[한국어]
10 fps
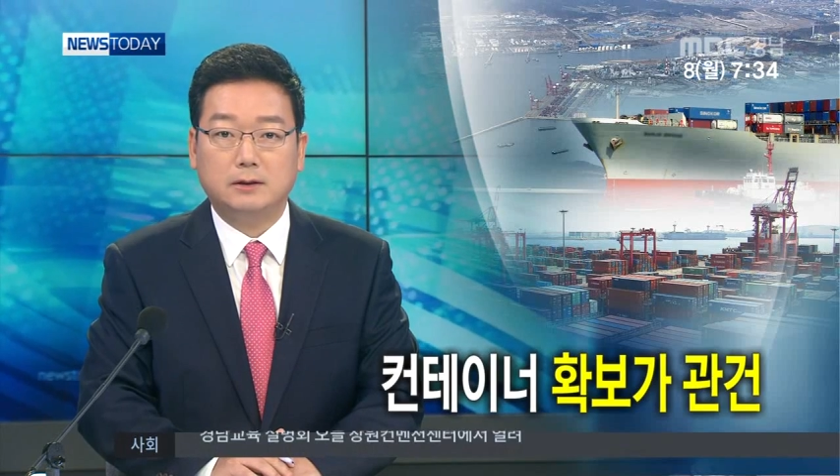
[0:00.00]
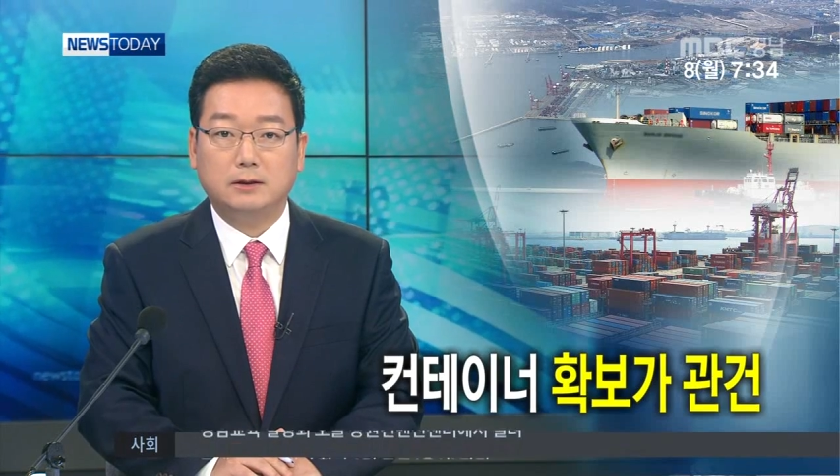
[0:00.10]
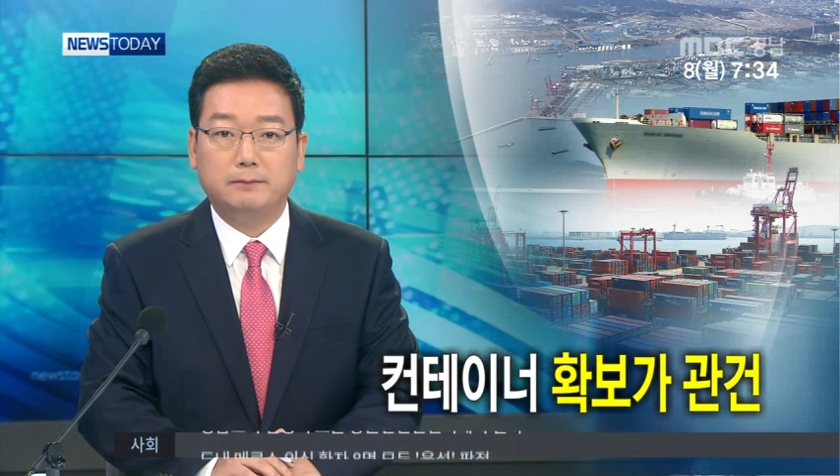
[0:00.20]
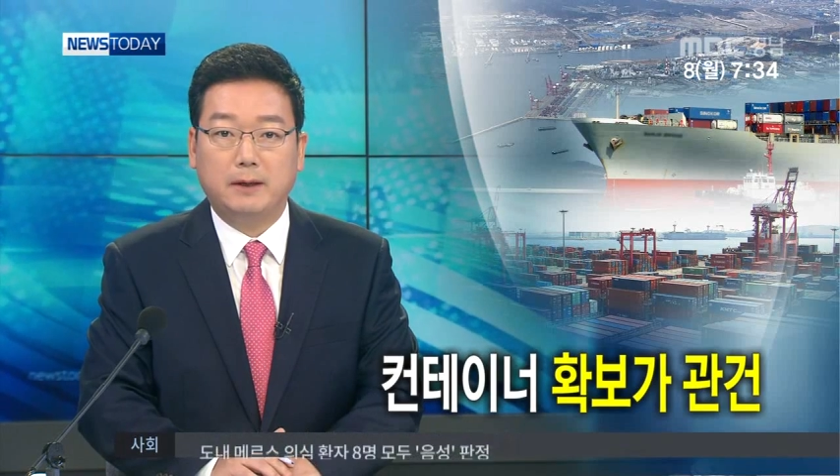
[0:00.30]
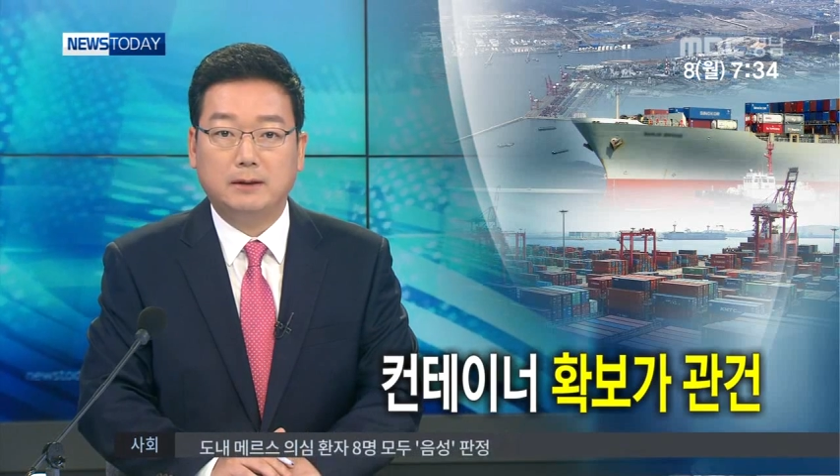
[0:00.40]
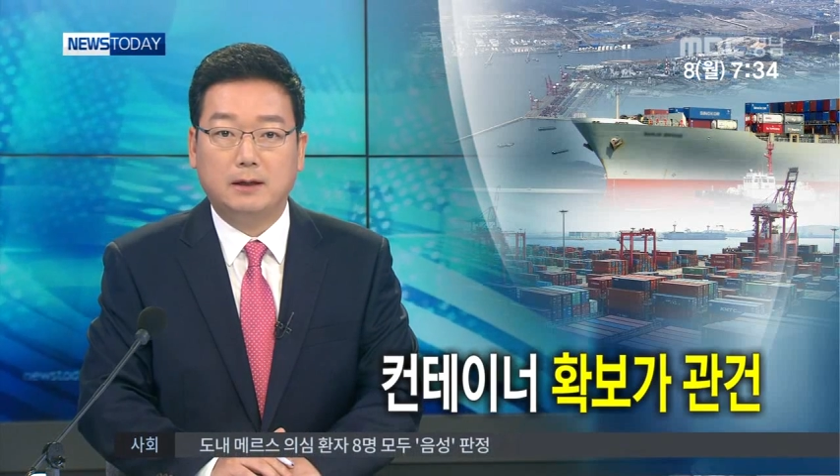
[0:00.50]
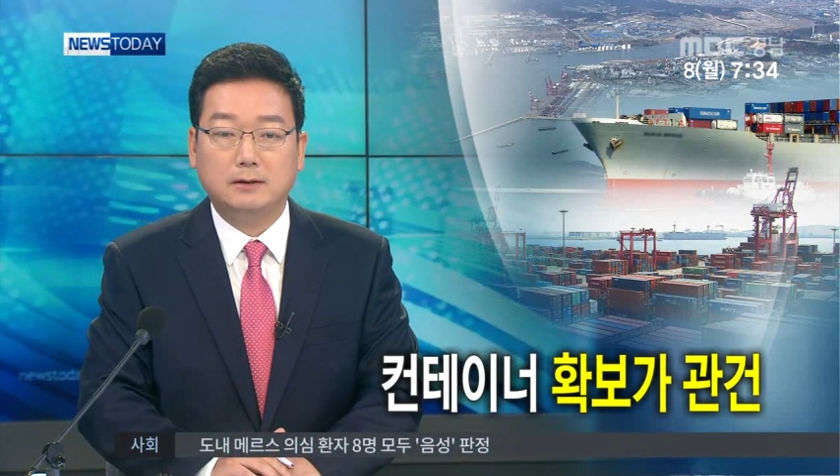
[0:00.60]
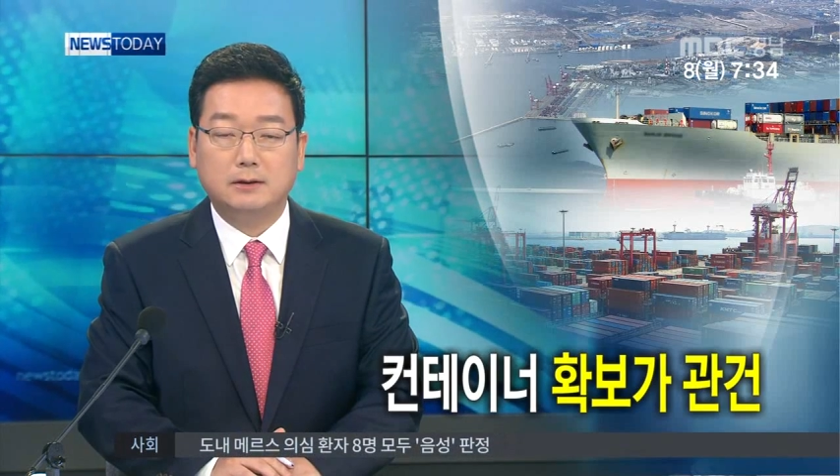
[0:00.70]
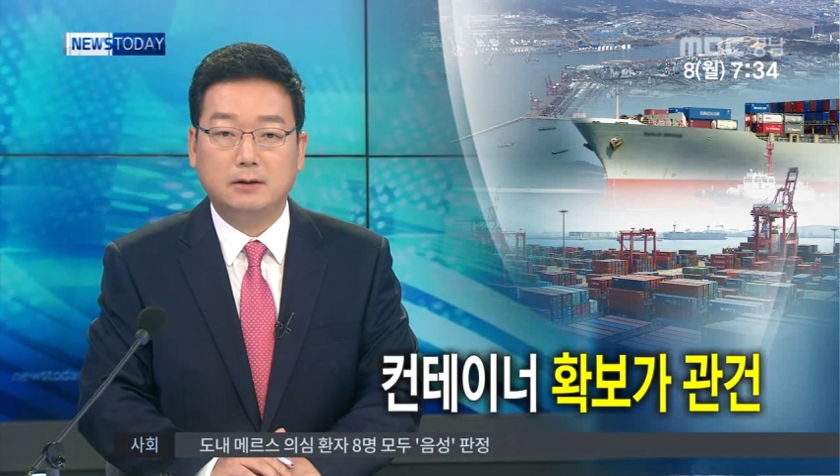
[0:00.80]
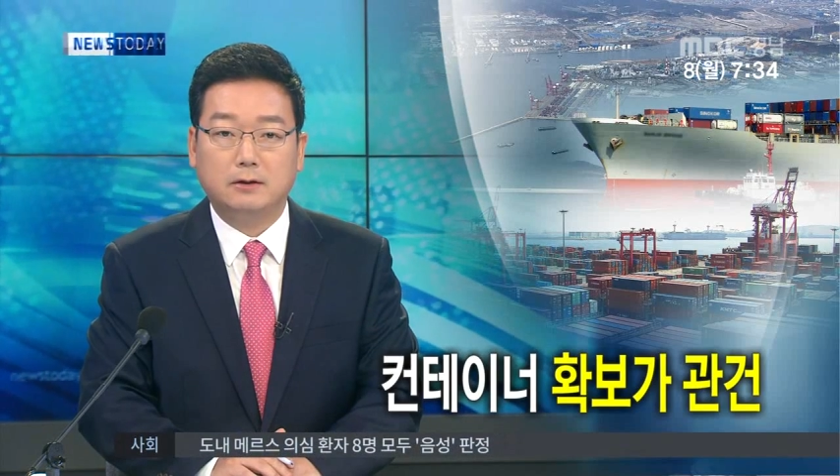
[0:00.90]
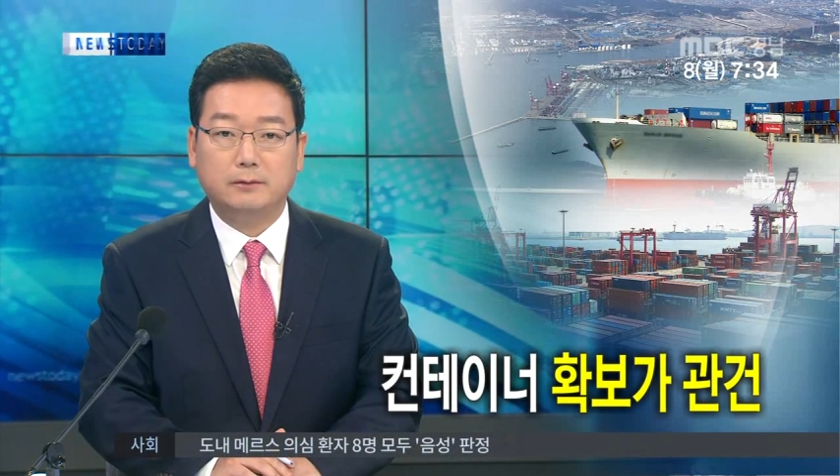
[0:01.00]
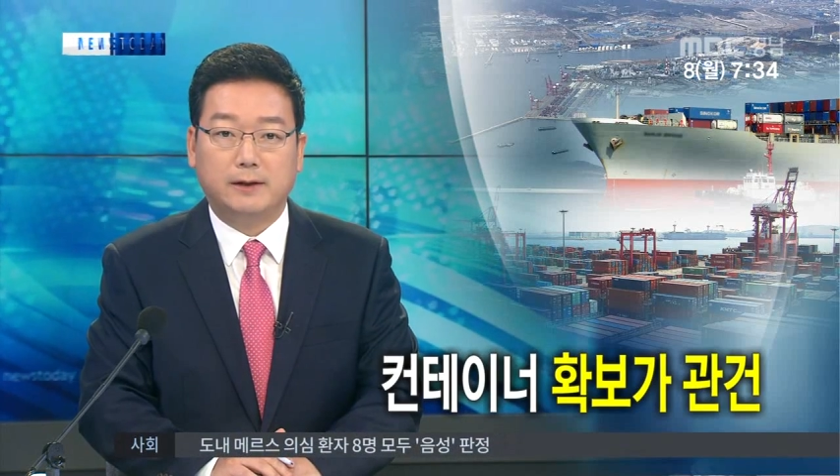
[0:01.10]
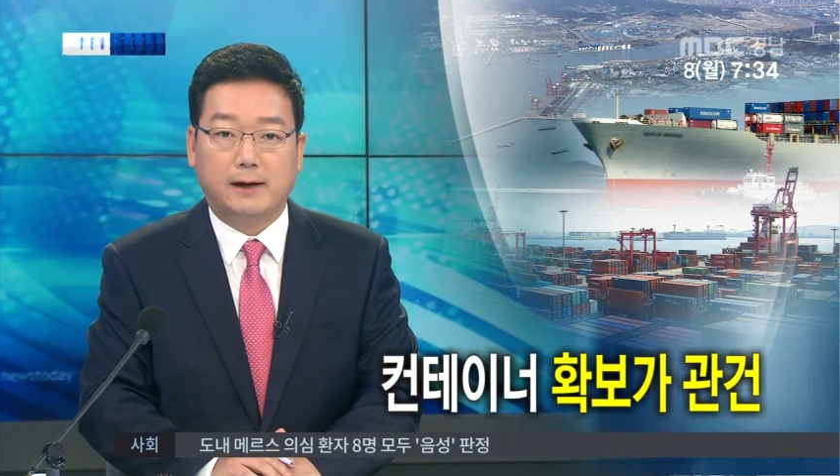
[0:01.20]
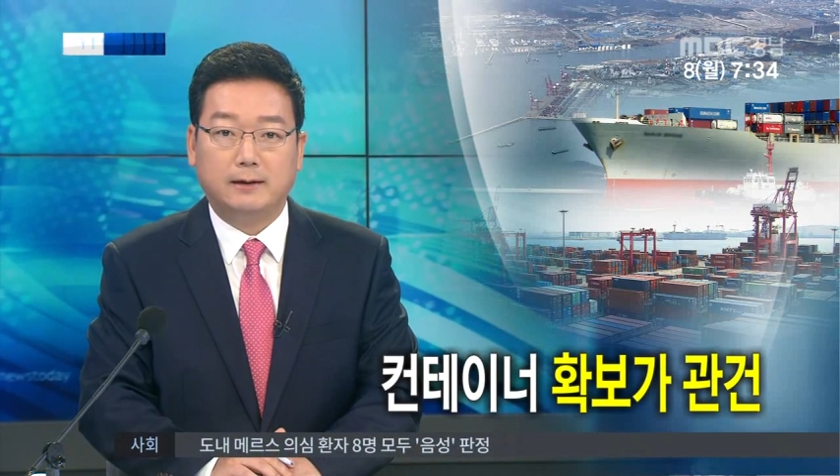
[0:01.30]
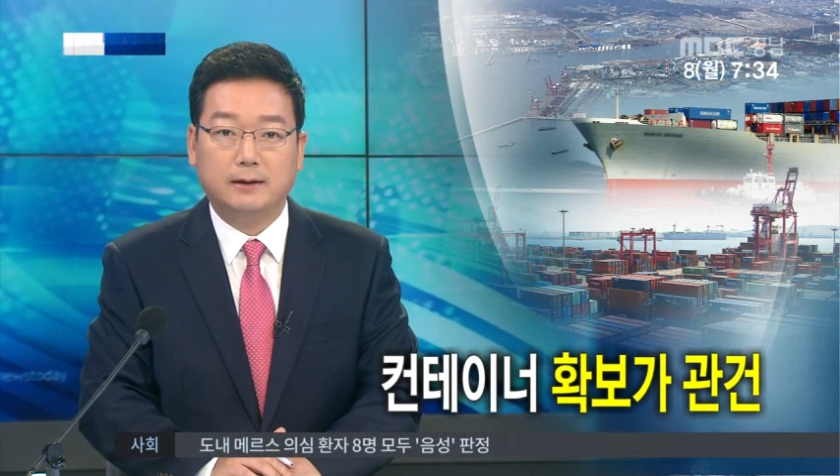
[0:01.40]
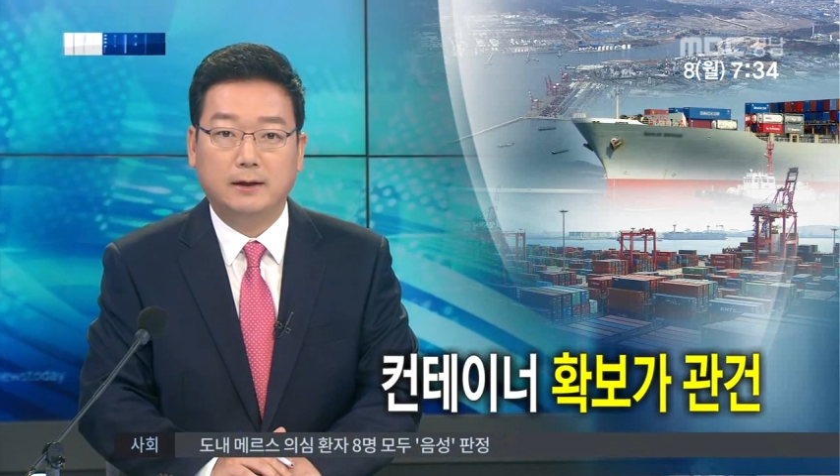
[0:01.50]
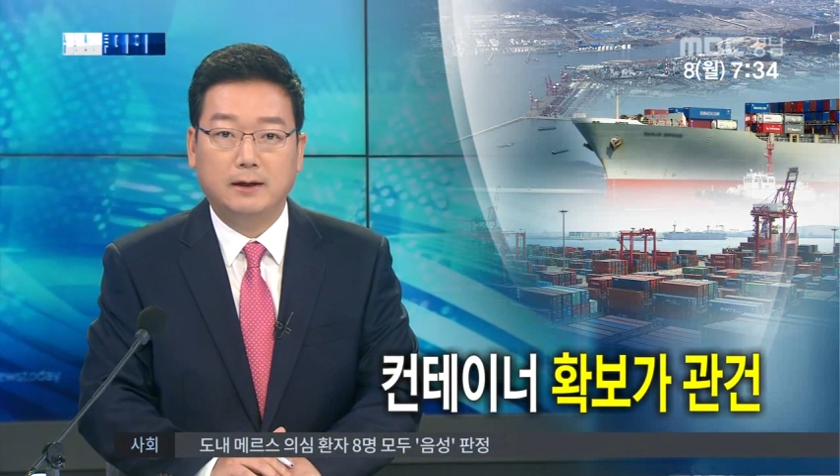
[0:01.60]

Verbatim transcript: 시급하다는 지적입니다.